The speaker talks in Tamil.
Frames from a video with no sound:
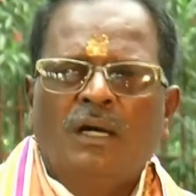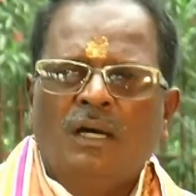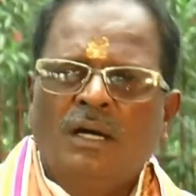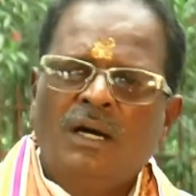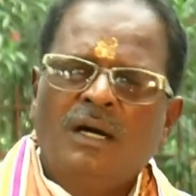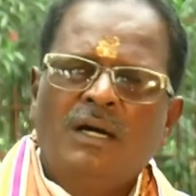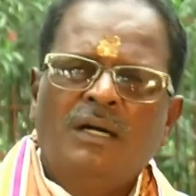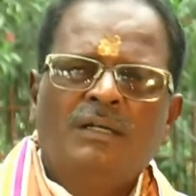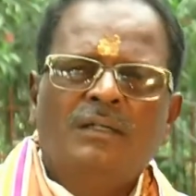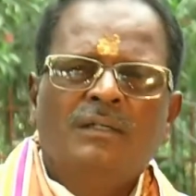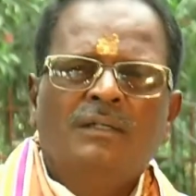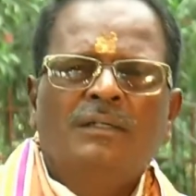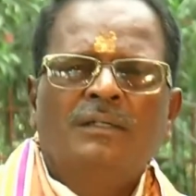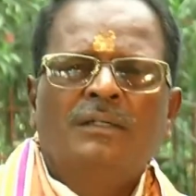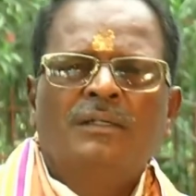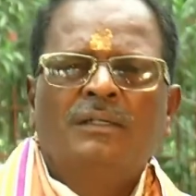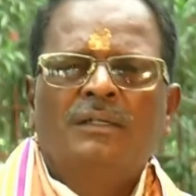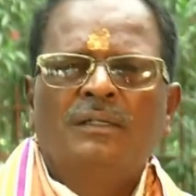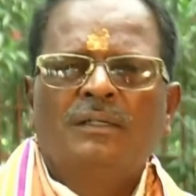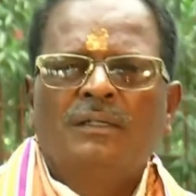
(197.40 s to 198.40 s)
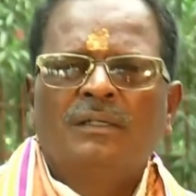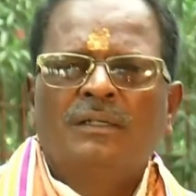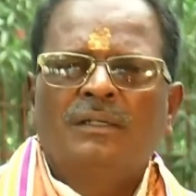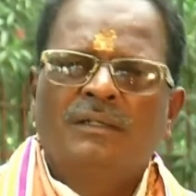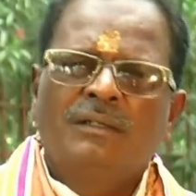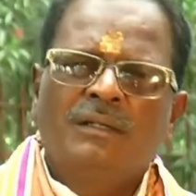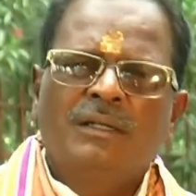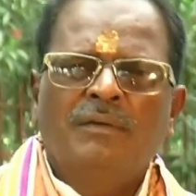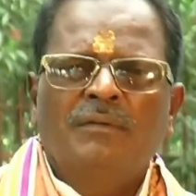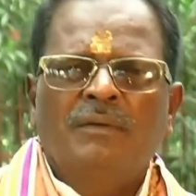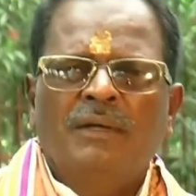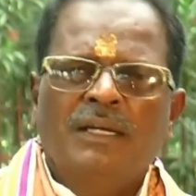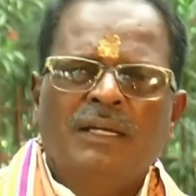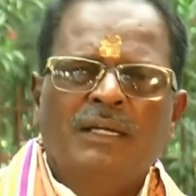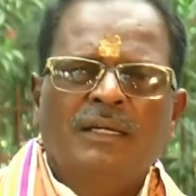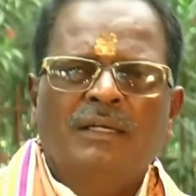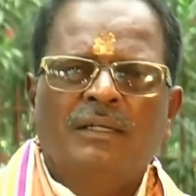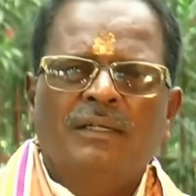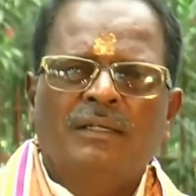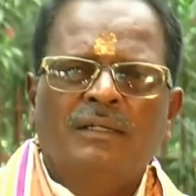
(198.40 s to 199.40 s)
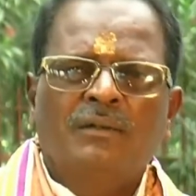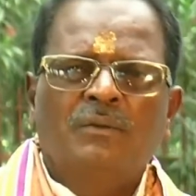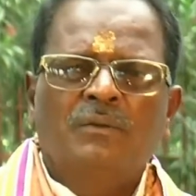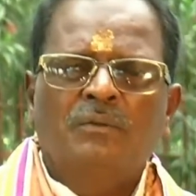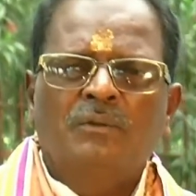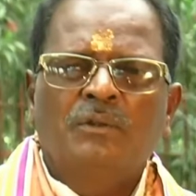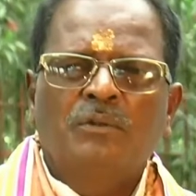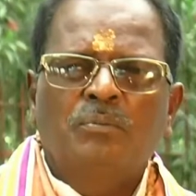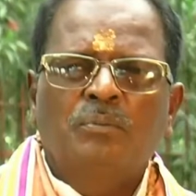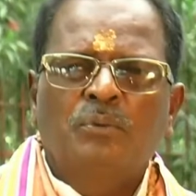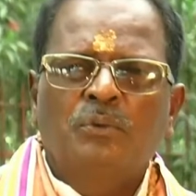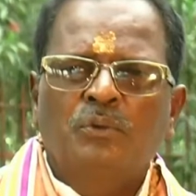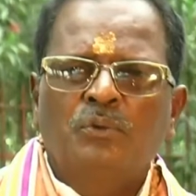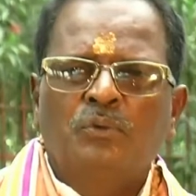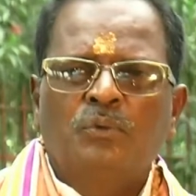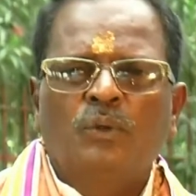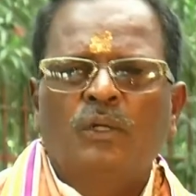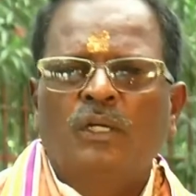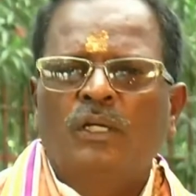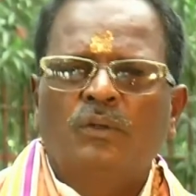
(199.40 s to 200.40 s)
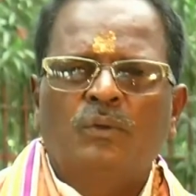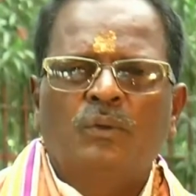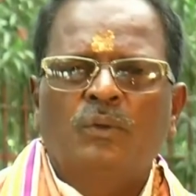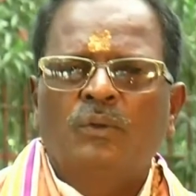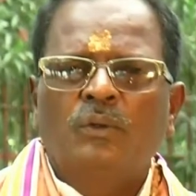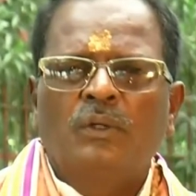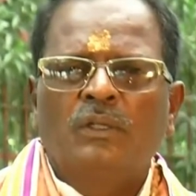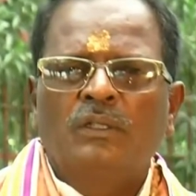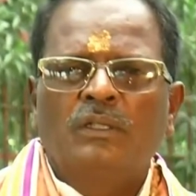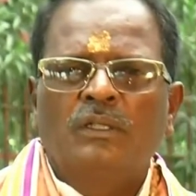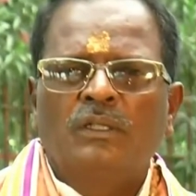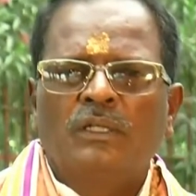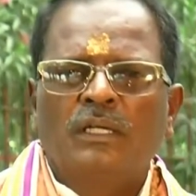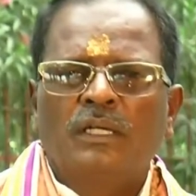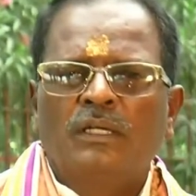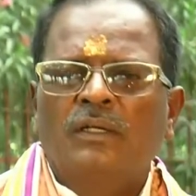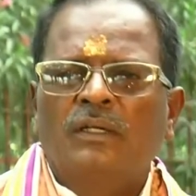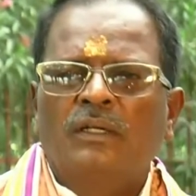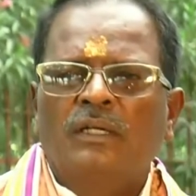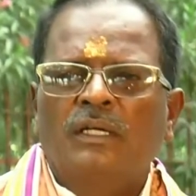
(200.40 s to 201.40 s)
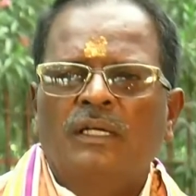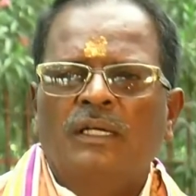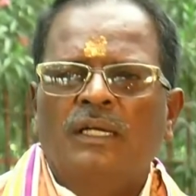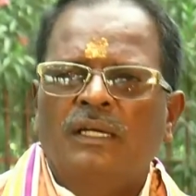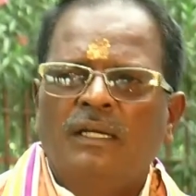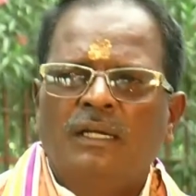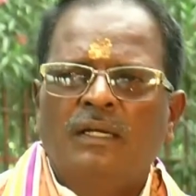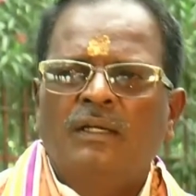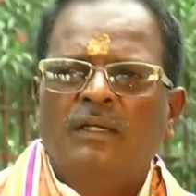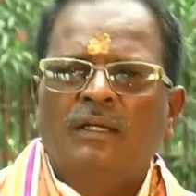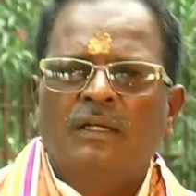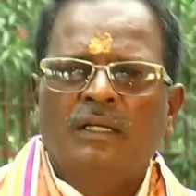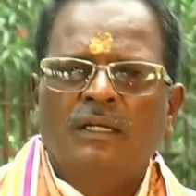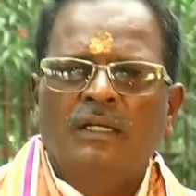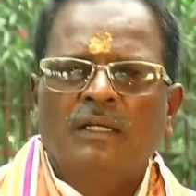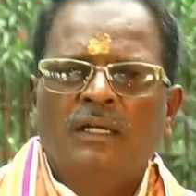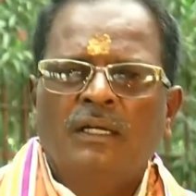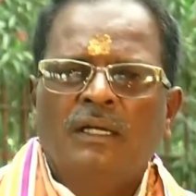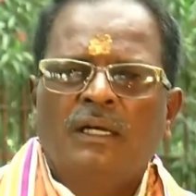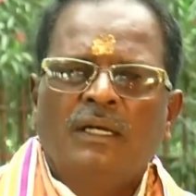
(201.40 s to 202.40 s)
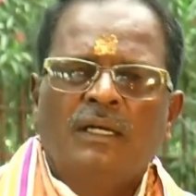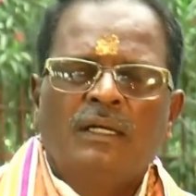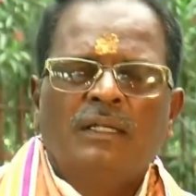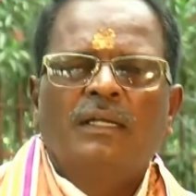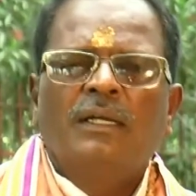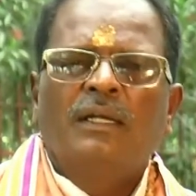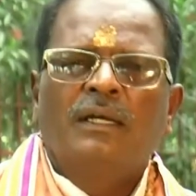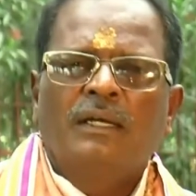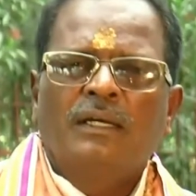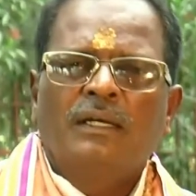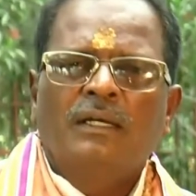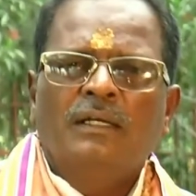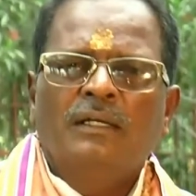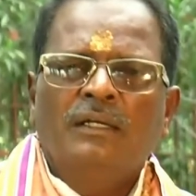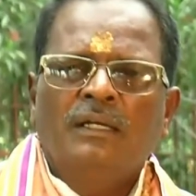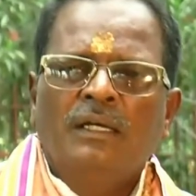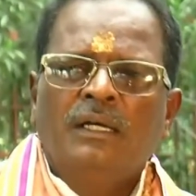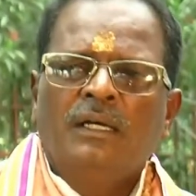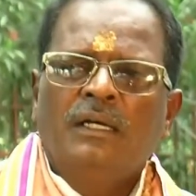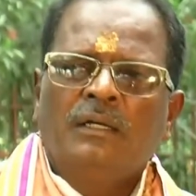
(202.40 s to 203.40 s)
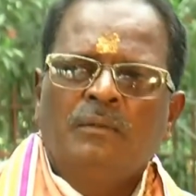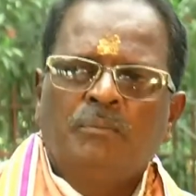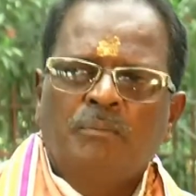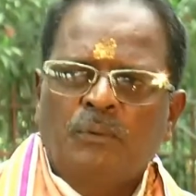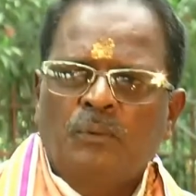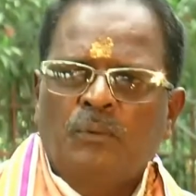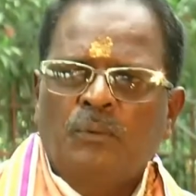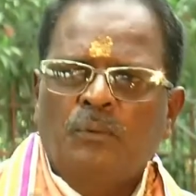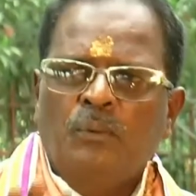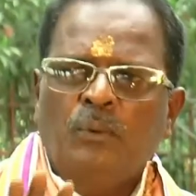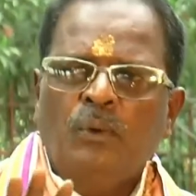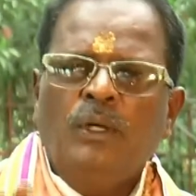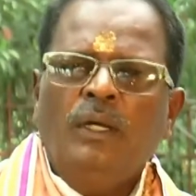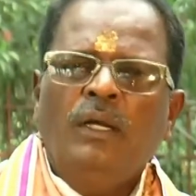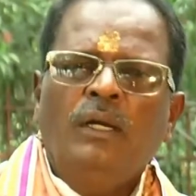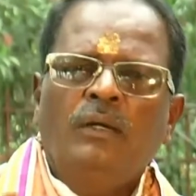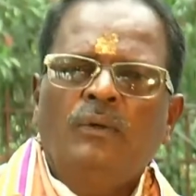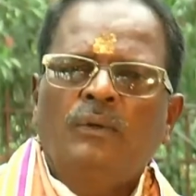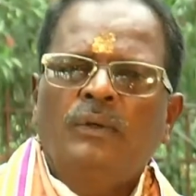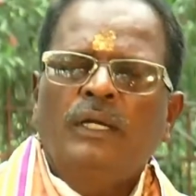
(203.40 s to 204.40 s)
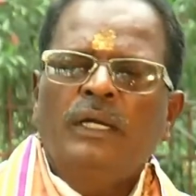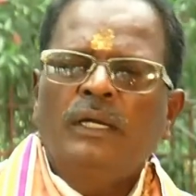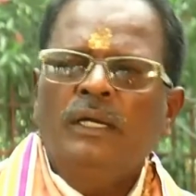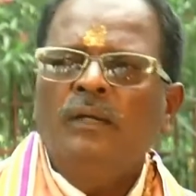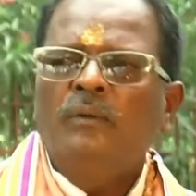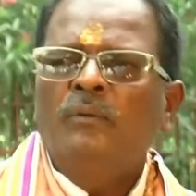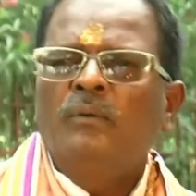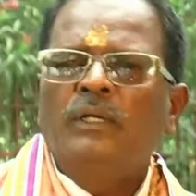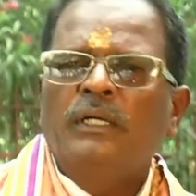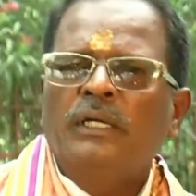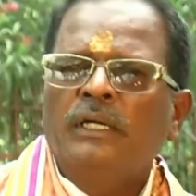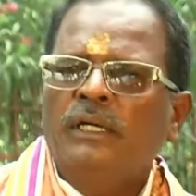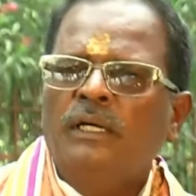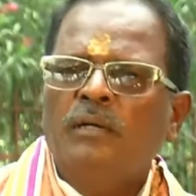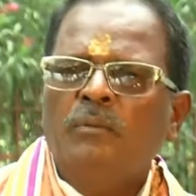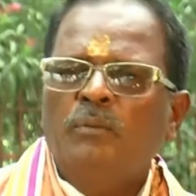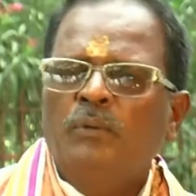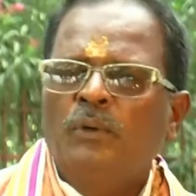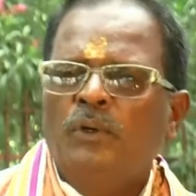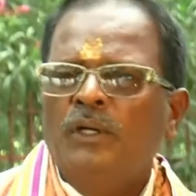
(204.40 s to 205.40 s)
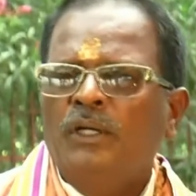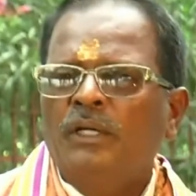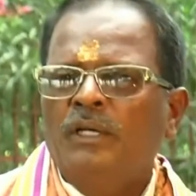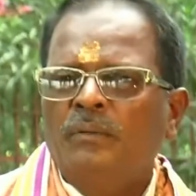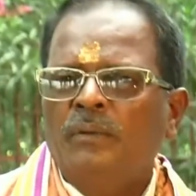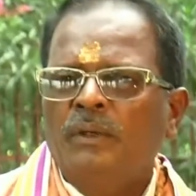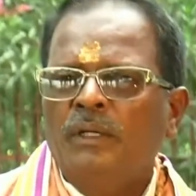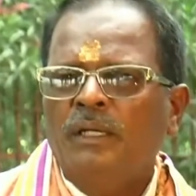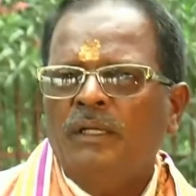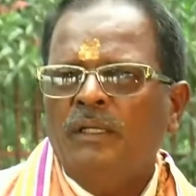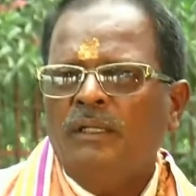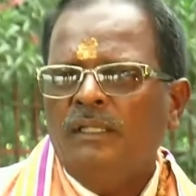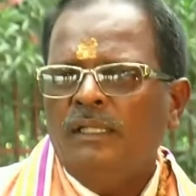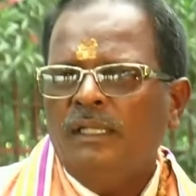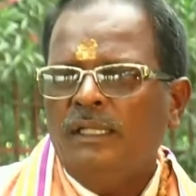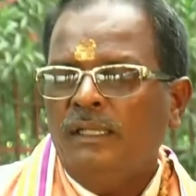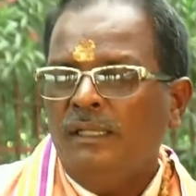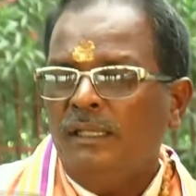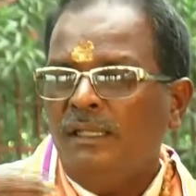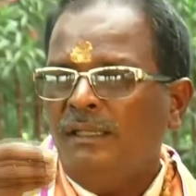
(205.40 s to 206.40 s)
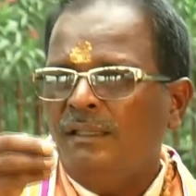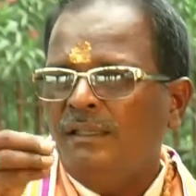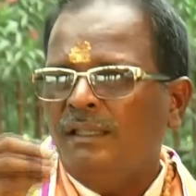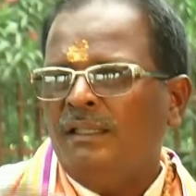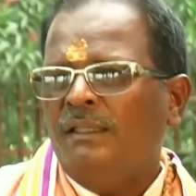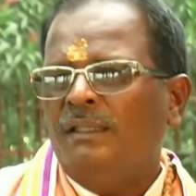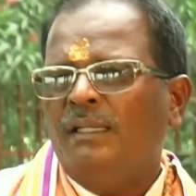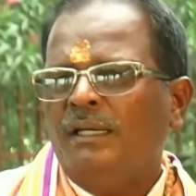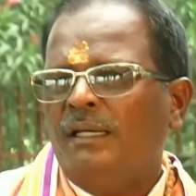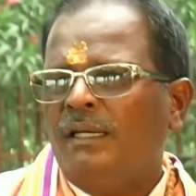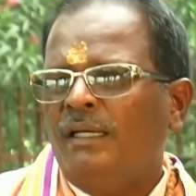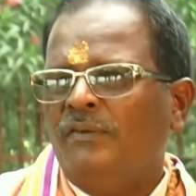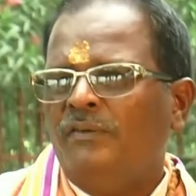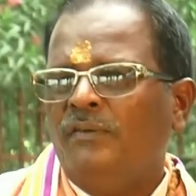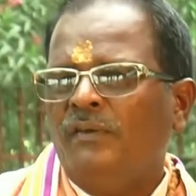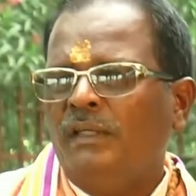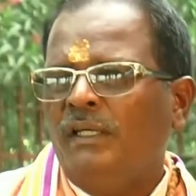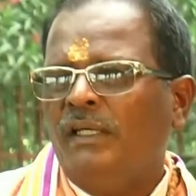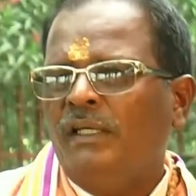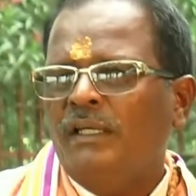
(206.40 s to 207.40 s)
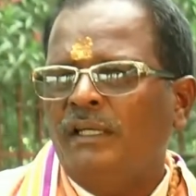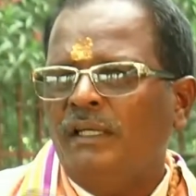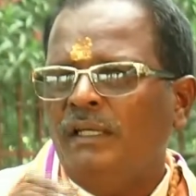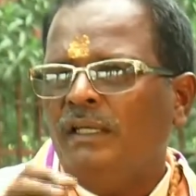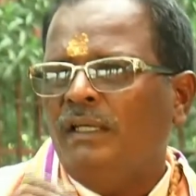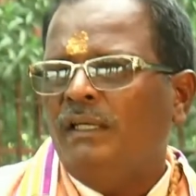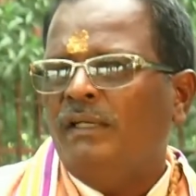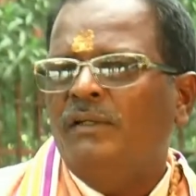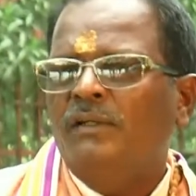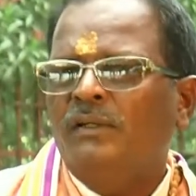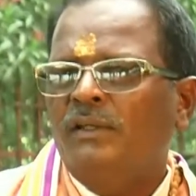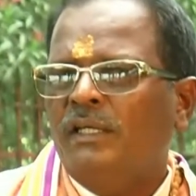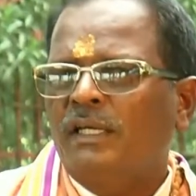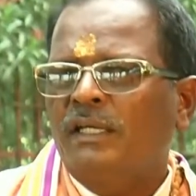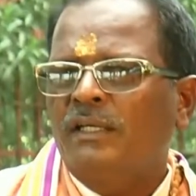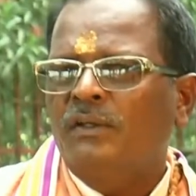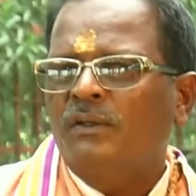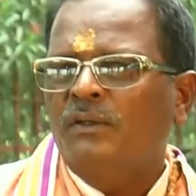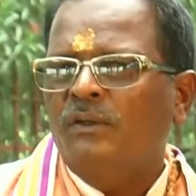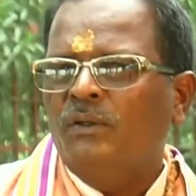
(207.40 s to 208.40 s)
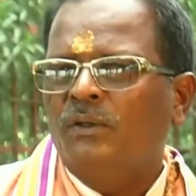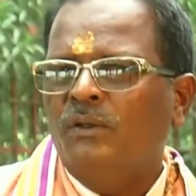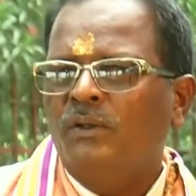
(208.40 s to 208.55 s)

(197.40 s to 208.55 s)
ஆறு இது இதுதான் வேலையே எதுவும் வந்து புது தொழில் துவங்குறதுக்கு நேரம் இல்லை கல்யாணம் இல்லை இதெல்லாம் இல்லை இப்போ கோயிலுடைய நான் உங்களுக்கு எங்கே போகிறீங்க அப்படின்னா என்ன அந்த எந்த ராசிக்கு என்ன கிரகம் நடக்குதோ